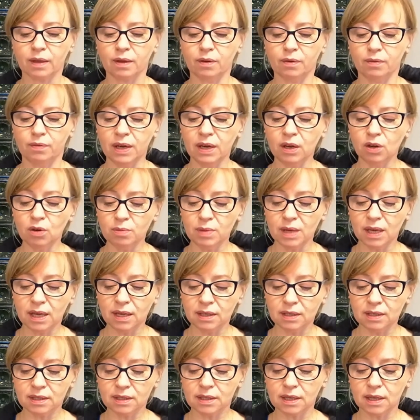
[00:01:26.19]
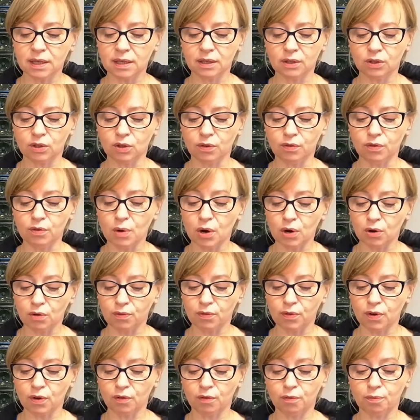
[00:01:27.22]
w jego miejsce do
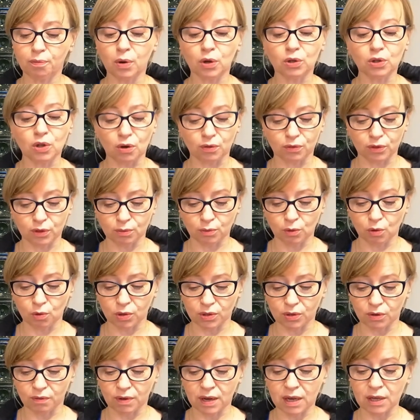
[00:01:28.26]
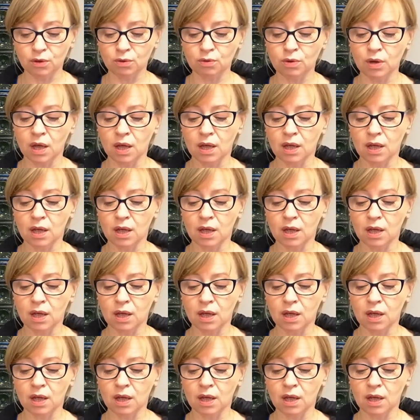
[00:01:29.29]
wyborów w ponownym głosowaniu